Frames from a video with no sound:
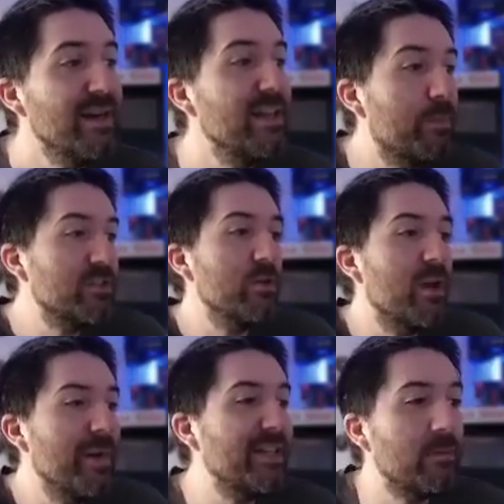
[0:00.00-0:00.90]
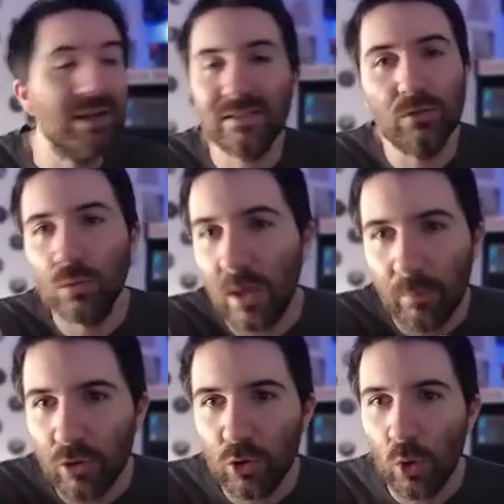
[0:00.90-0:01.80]
Y después, obviamente, Max Struz
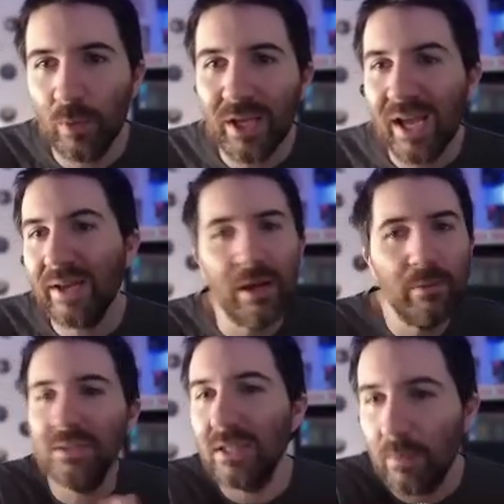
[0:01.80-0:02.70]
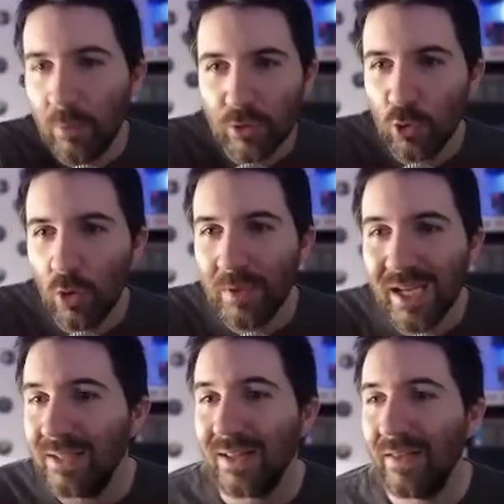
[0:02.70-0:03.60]
tampoco estuvo bien, Gabe Vincent tampoco estuvo
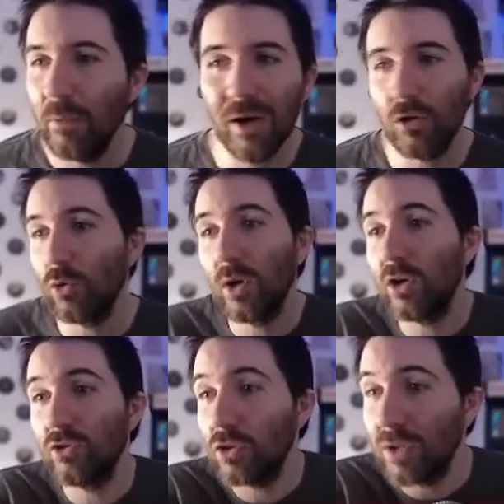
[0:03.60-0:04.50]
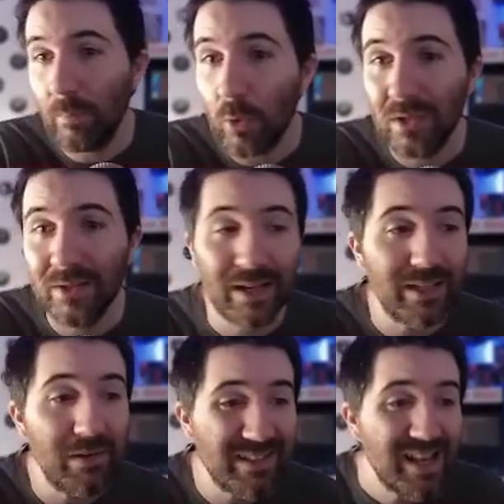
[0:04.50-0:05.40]
bien, desde el banco no encontró tampoco
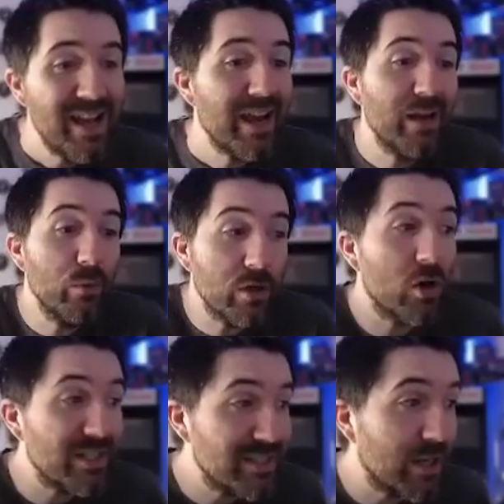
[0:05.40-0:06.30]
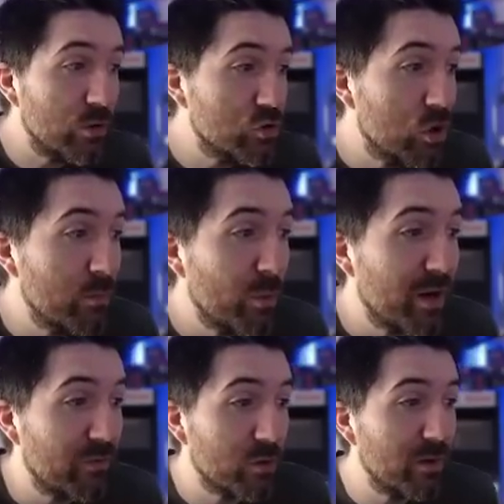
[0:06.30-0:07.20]
alternativas. El único que sí que lo hizo de muy
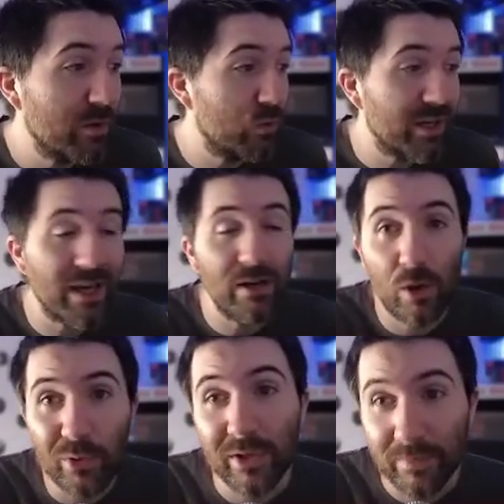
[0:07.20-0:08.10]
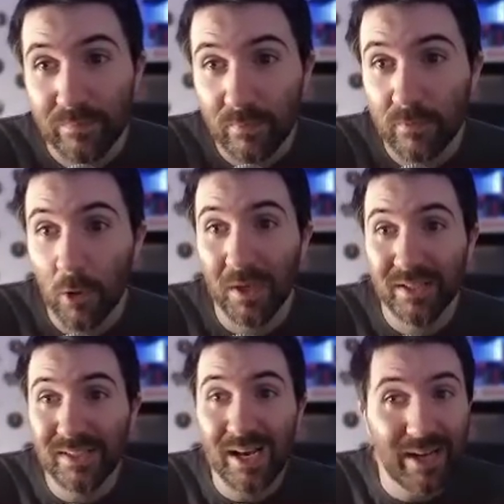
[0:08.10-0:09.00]
buena forma fue Kyle Lowry. Como
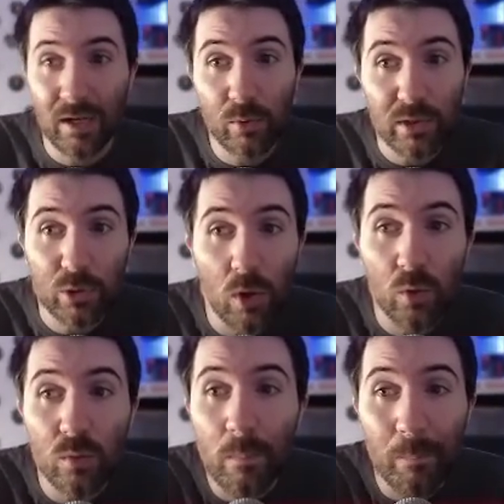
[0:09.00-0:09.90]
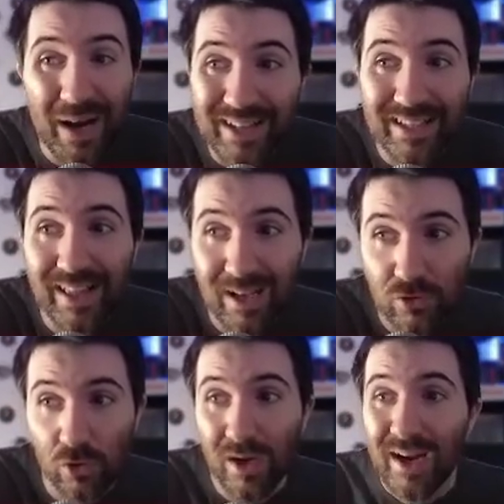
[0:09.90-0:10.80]
les decía, Kyle Lowry tuvo un
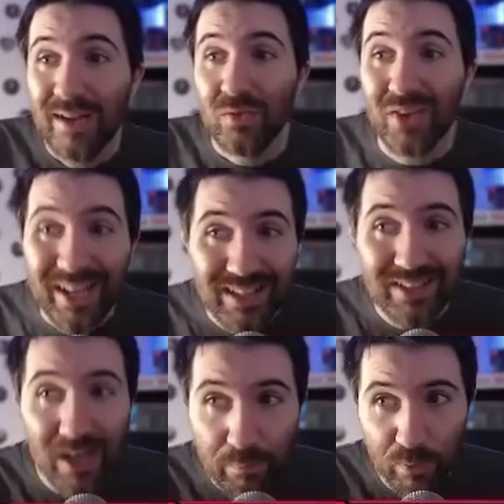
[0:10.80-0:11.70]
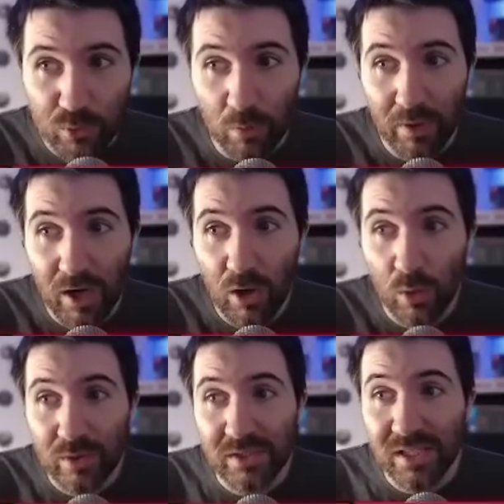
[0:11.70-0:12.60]
partidazo. 33 puntos para
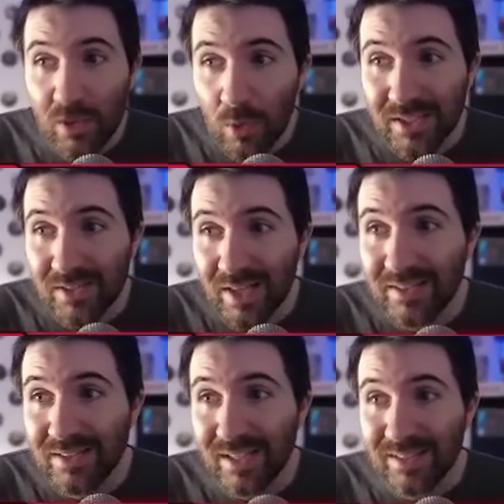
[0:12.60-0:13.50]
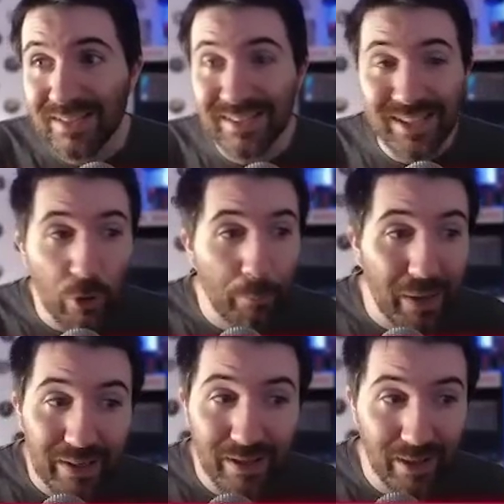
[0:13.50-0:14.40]
Lowry, 5 asistencias, 0
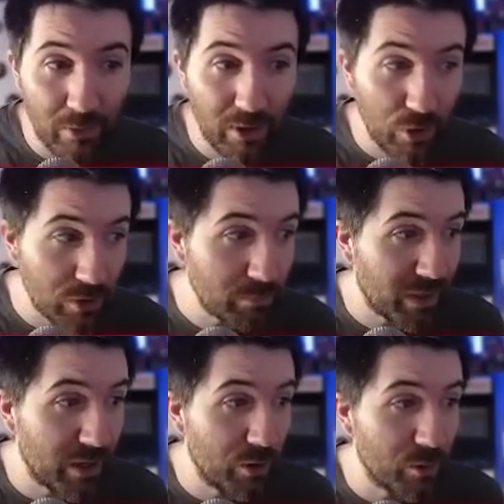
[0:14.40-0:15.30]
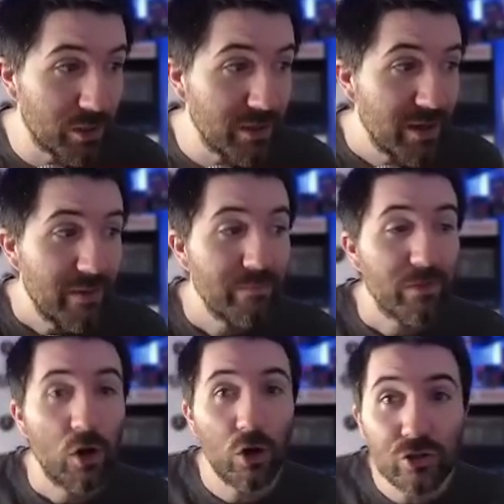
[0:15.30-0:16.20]
pérdidas de balón para Lowry.
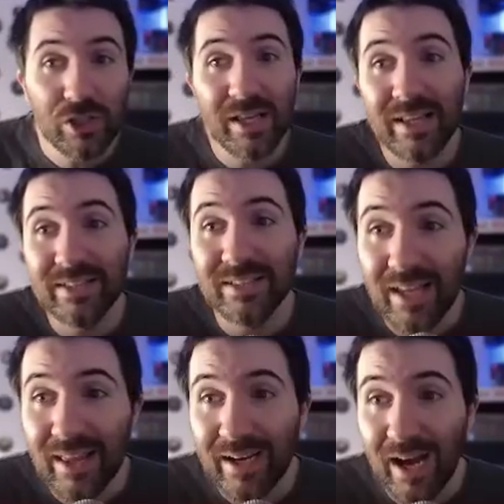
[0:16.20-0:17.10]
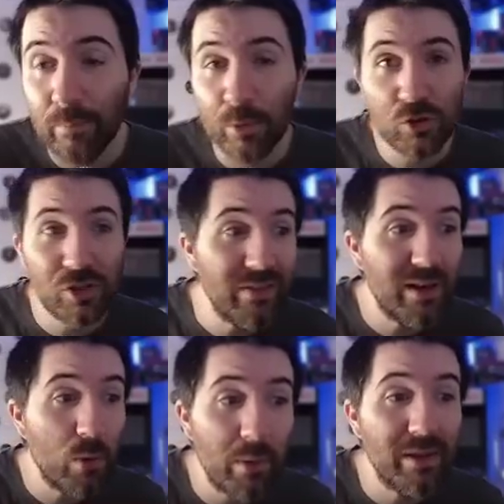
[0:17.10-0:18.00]
11 de 16 de campo, 6
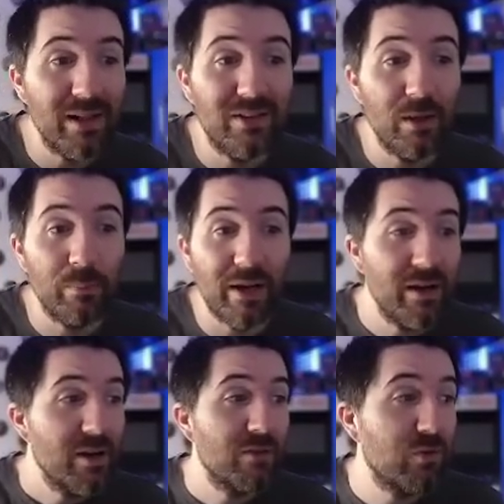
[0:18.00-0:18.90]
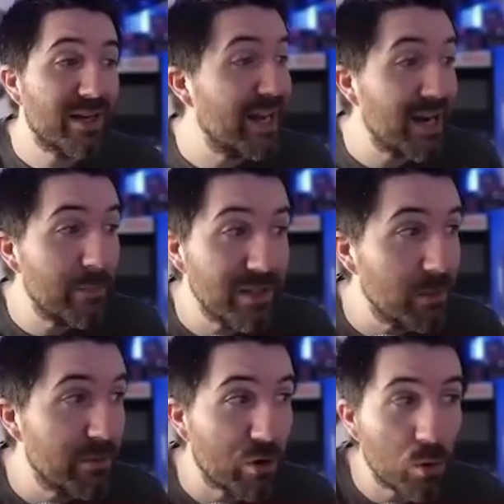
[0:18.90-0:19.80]
de 9 desde el triple. Fue claramente
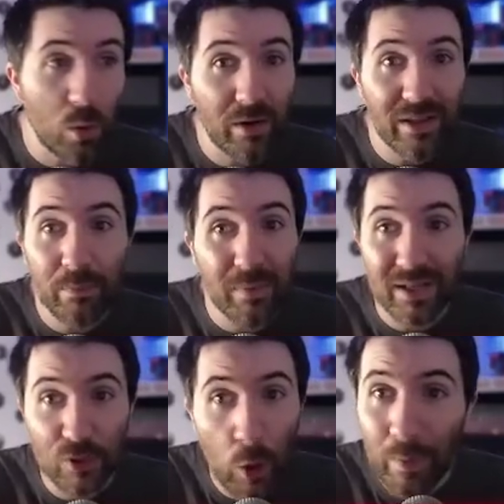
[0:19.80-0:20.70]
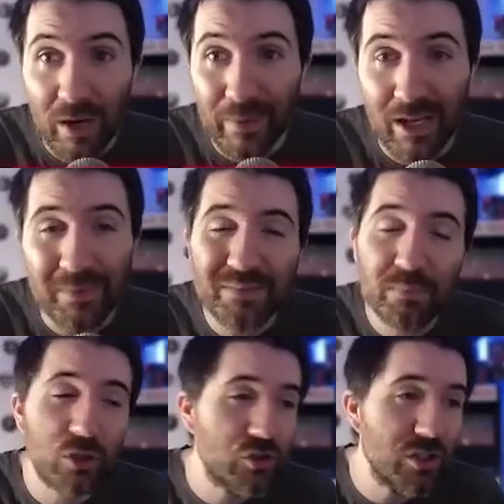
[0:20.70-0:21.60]
el mejor jugador del partido para Miami,
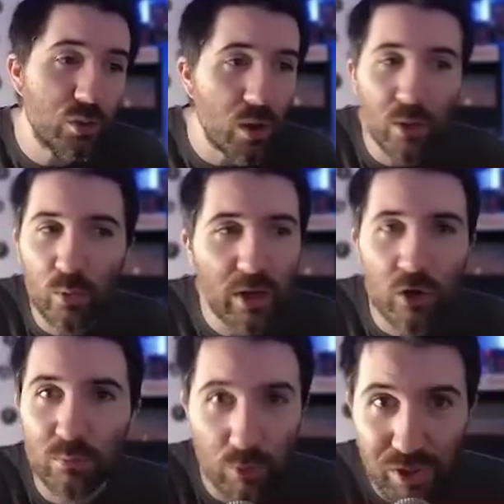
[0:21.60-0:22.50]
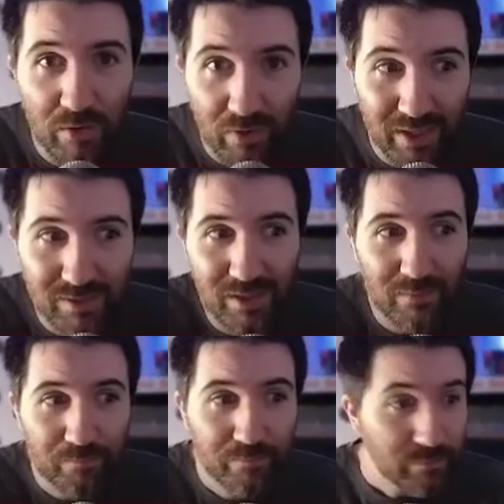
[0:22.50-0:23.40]
pero sin duda alguna y con mucha
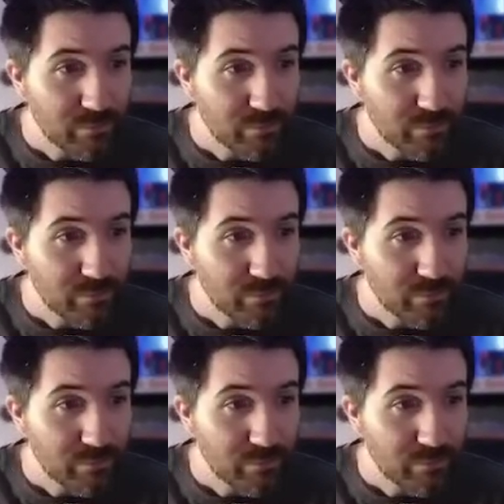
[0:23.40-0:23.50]
diferencia.